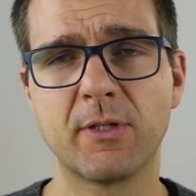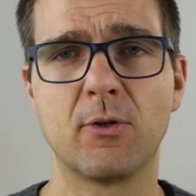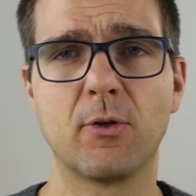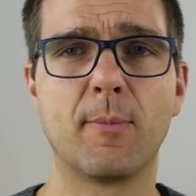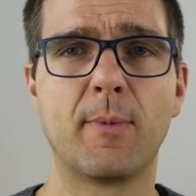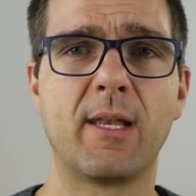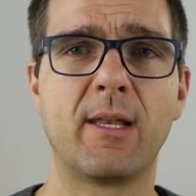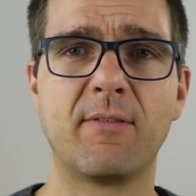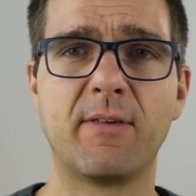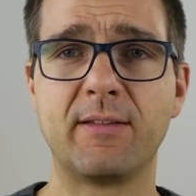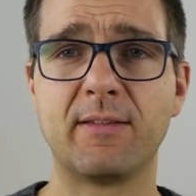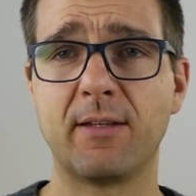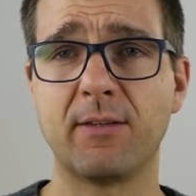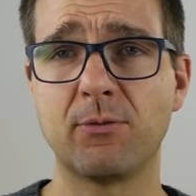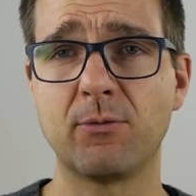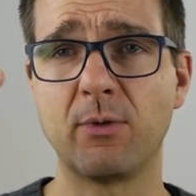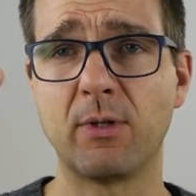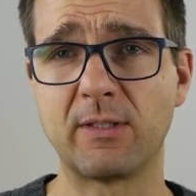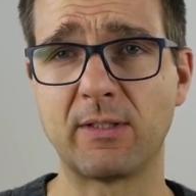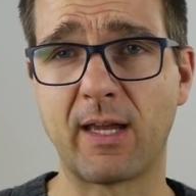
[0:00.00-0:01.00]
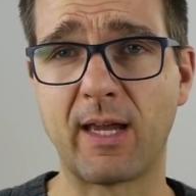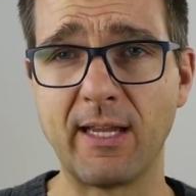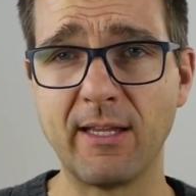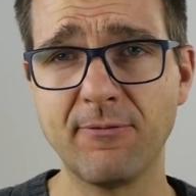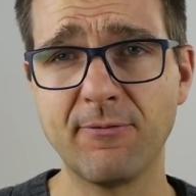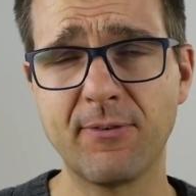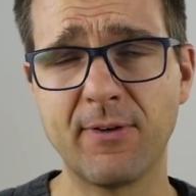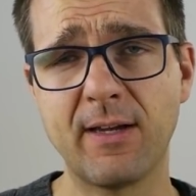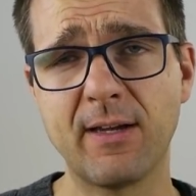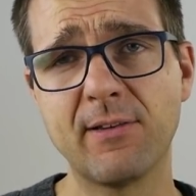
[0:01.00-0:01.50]
denn normalerweise hast du ja
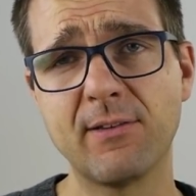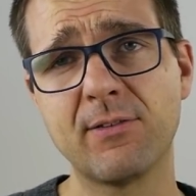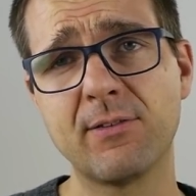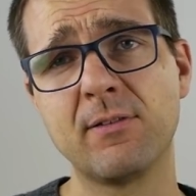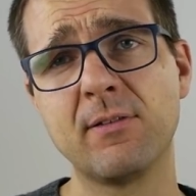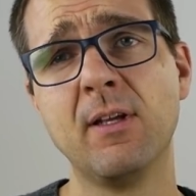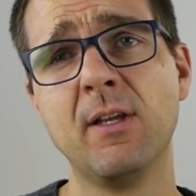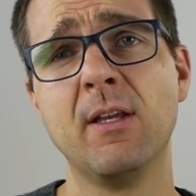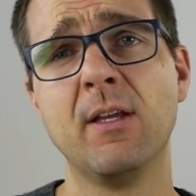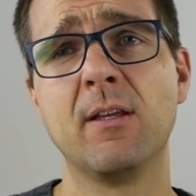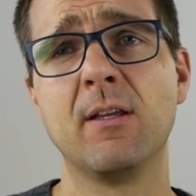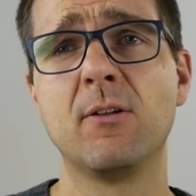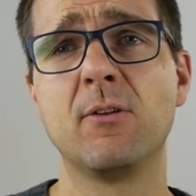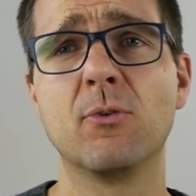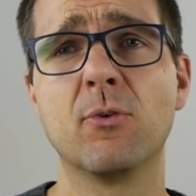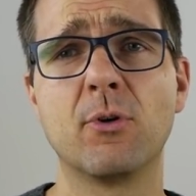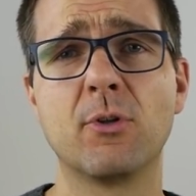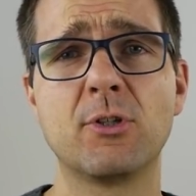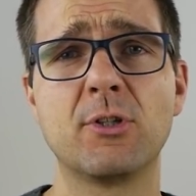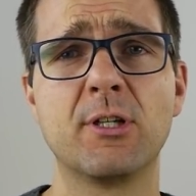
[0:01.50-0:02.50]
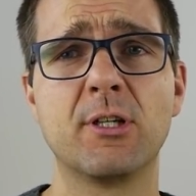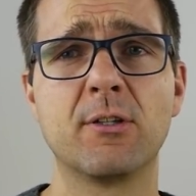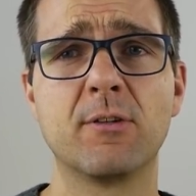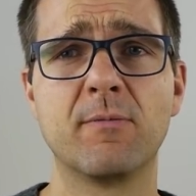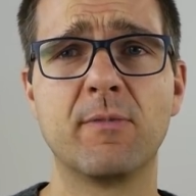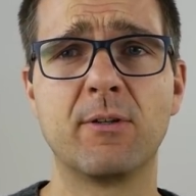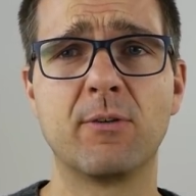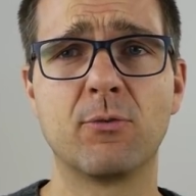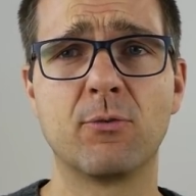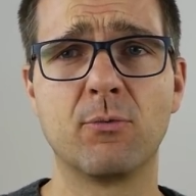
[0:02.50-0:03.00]
drei Phasen in
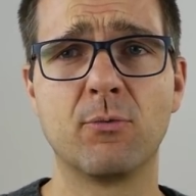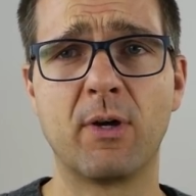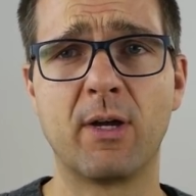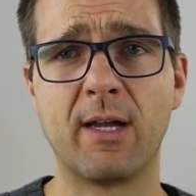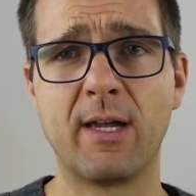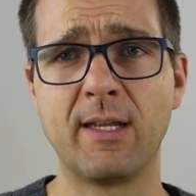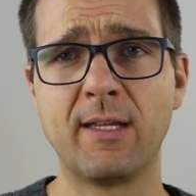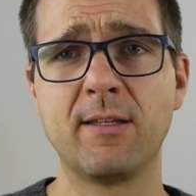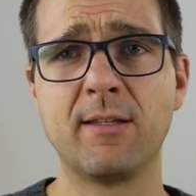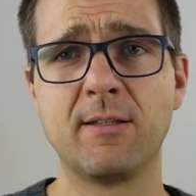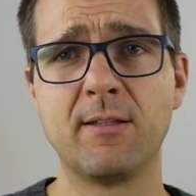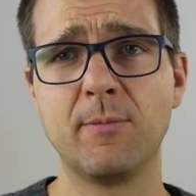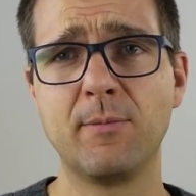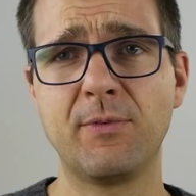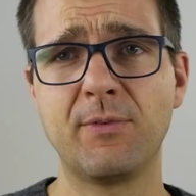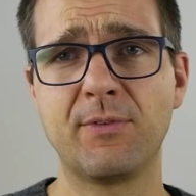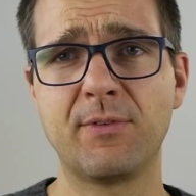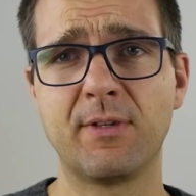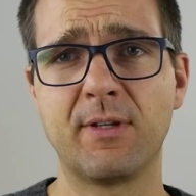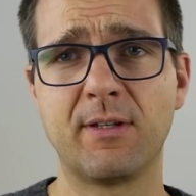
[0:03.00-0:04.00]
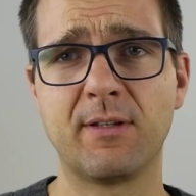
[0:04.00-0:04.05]
Deutschland und wenn du nur eine nimmst,